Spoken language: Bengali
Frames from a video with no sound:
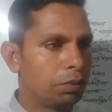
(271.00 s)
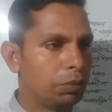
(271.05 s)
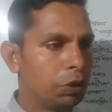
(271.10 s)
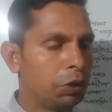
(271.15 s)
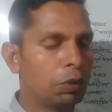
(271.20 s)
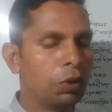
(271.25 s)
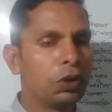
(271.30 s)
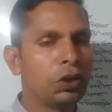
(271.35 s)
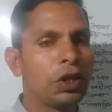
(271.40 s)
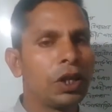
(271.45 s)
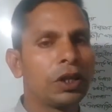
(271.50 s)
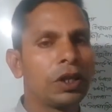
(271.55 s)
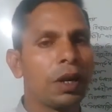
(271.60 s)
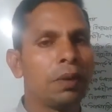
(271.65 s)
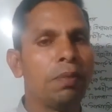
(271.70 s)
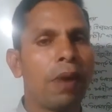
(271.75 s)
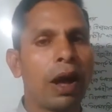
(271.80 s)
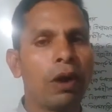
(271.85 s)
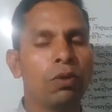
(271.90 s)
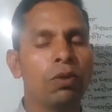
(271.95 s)

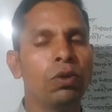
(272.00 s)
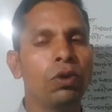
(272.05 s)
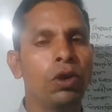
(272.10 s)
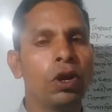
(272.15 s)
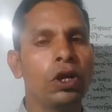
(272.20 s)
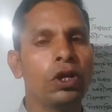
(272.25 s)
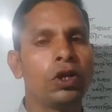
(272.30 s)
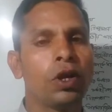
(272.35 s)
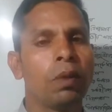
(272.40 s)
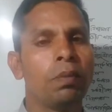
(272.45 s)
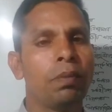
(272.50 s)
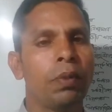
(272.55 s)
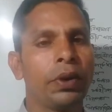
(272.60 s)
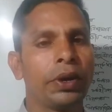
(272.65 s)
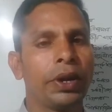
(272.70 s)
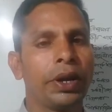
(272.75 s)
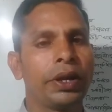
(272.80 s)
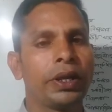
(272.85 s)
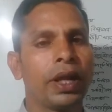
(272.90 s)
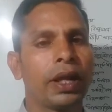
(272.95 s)
জীবনযাত্রার মান উন্নয়ন
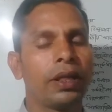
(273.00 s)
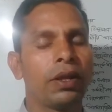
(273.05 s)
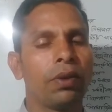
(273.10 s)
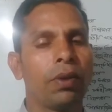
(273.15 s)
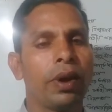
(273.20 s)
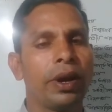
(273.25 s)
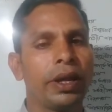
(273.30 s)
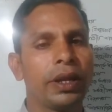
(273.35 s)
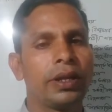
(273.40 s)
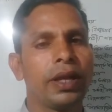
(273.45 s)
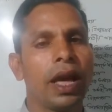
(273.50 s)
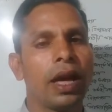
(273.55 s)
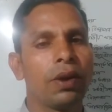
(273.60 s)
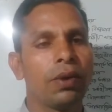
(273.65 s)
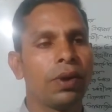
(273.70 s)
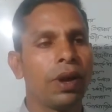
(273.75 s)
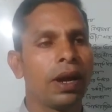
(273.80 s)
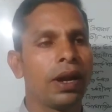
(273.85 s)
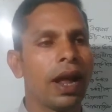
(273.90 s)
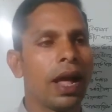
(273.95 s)
সম্পর্কে তাদের অনেক
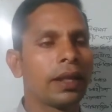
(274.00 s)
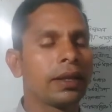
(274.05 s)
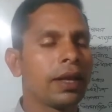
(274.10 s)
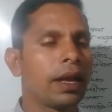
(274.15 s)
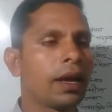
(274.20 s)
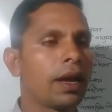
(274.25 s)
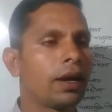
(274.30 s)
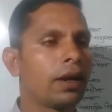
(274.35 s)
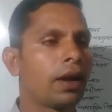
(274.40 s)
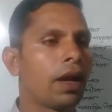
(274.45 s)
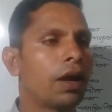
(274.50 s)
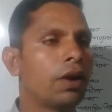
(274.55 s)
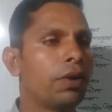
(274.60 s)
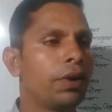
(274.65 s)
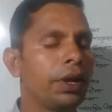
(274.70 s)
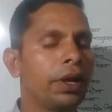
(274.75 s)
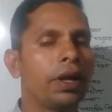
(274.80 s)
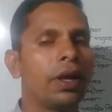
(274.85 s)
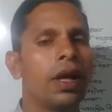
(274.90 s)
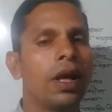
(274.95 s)
ধারণা না থাকার
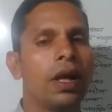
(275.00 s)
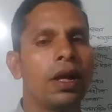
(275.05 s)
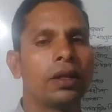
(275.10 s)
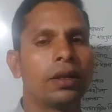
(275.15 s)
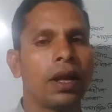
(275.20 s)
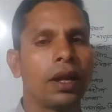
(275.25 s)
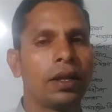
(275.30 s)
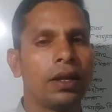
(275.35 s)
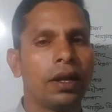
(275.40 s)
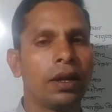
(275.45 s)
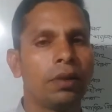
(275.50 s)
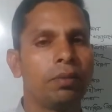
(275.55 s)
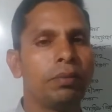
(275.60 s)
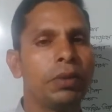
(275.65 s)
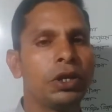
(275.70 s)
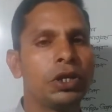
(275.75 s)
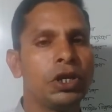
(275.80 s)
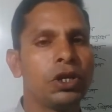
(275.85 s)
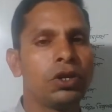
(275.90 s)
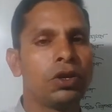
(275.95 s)
কারণে তাদের
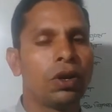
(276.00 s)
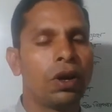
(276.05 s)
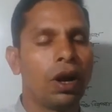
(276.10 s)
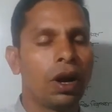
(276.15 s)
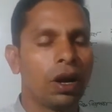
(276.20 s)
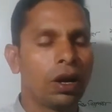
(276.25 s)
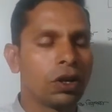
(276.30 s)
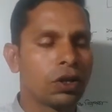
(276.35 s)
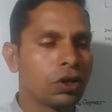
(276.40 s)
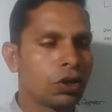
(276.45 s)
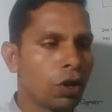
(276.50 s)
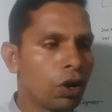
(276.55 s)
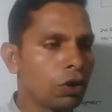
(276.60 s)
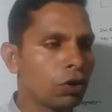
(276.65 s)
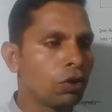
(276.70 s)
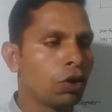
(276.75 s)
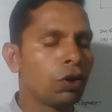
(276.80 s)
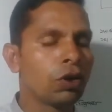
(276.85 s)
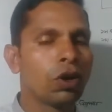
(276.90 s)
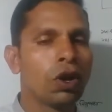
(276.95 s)
বেশি
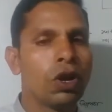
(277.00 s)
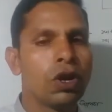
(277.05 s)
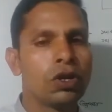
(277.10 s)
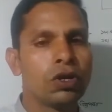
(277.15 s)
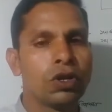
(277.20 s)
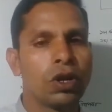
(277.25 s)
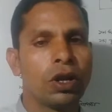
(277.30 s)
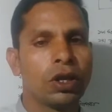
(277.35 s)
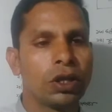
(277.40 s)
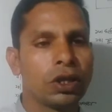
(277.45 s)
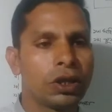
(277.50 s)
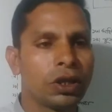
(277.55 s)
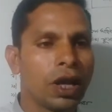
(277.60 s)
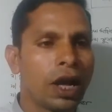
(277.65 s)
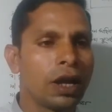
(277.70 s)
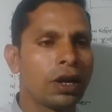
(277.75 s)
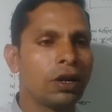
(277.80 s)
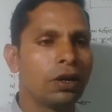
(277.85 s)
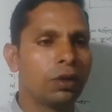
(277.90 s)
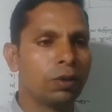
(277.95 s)
সংখ্যক
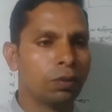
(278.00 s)
সন্তান